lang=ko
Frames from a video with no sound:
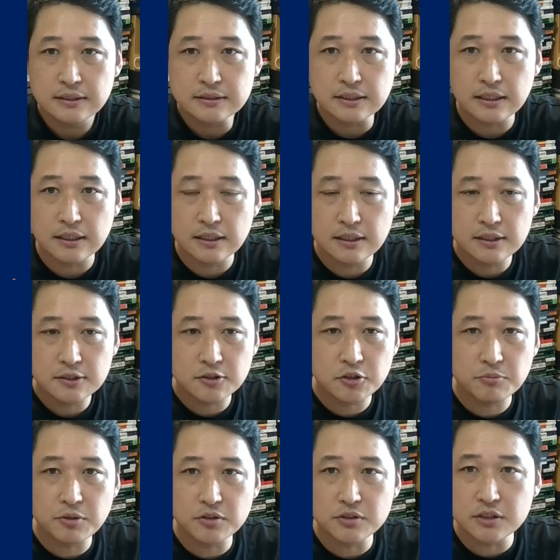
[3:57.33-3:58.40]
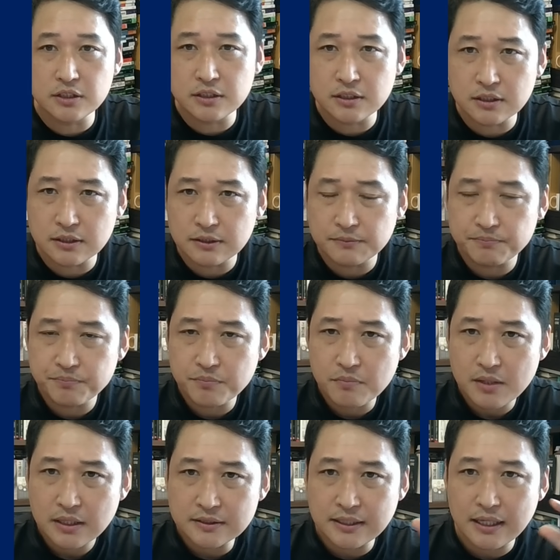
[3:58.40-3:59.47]
자, 그러면 이
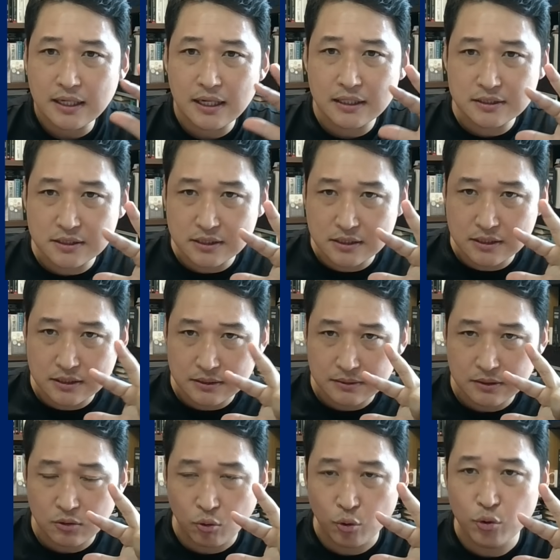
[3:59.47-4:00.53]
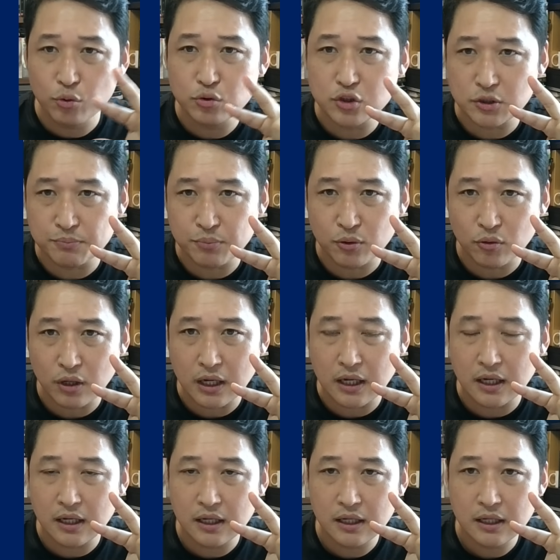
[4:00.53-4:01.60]
세 가지
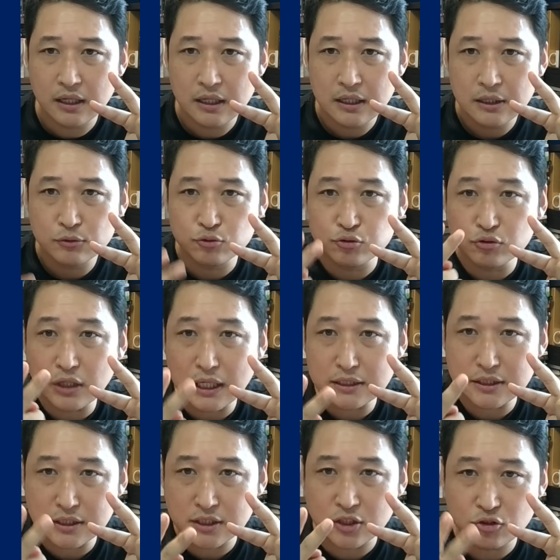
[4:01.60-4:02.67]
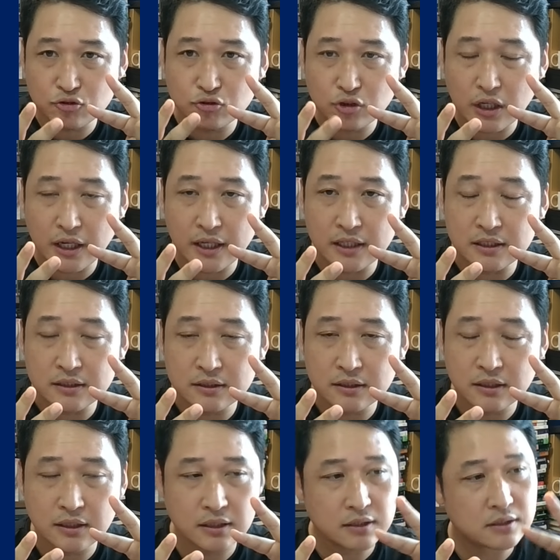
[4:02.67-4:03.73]
고용지표가 두 가지 기준하에
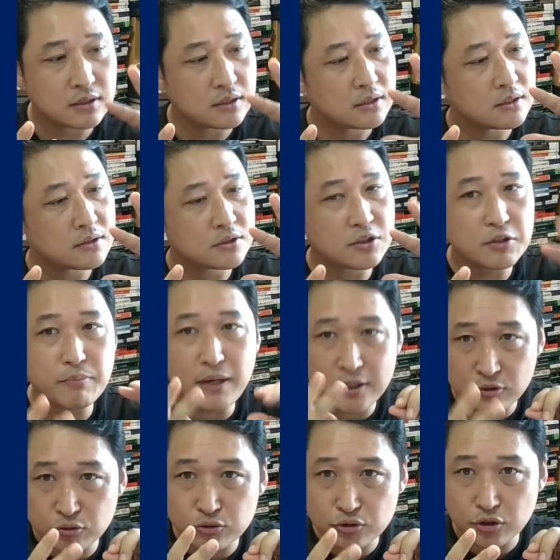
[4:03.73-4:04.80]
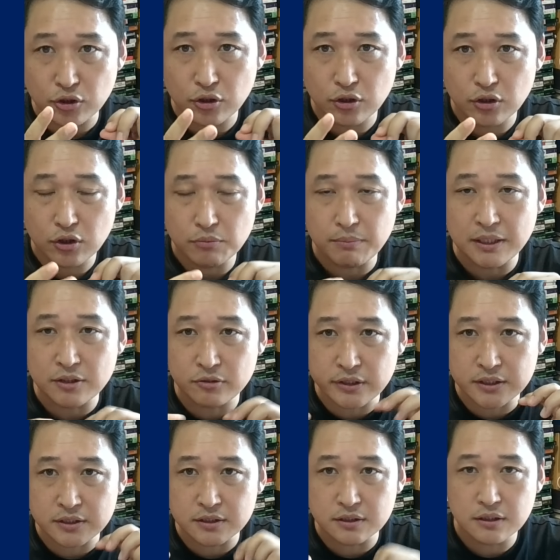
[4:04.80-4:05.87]
어, 삼 바이 투죠.
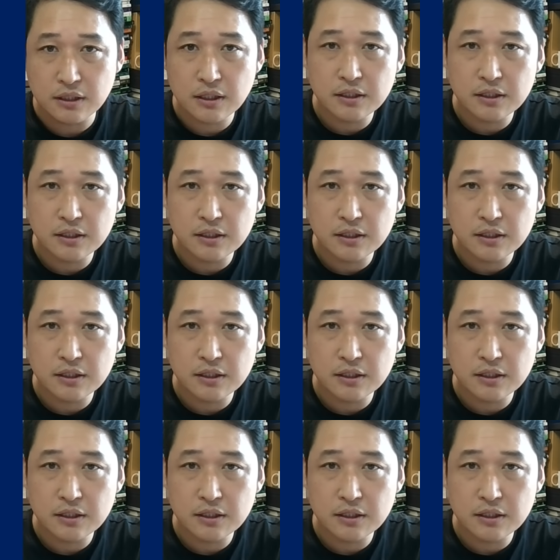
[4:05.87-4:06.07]
매트릭스.